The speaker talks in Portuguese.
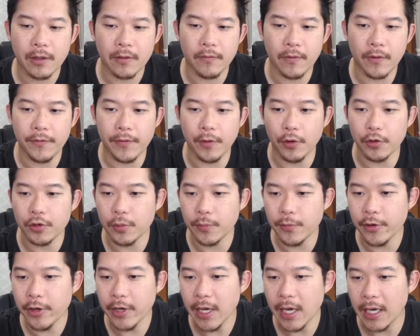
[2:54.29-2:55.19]
vamos ver, 8
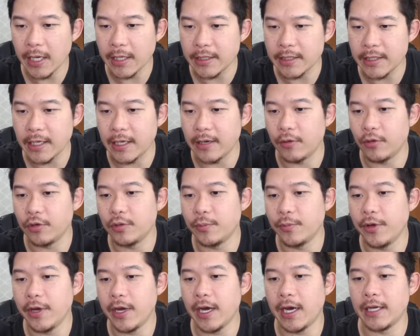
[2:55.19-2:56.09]
mil reais, é, 8
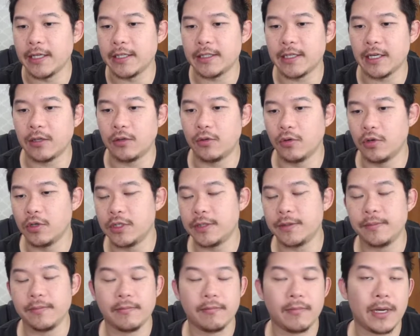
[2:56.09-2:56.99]
mil reais,
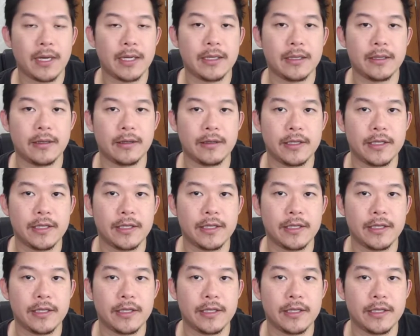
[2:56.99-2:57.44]
14 mais,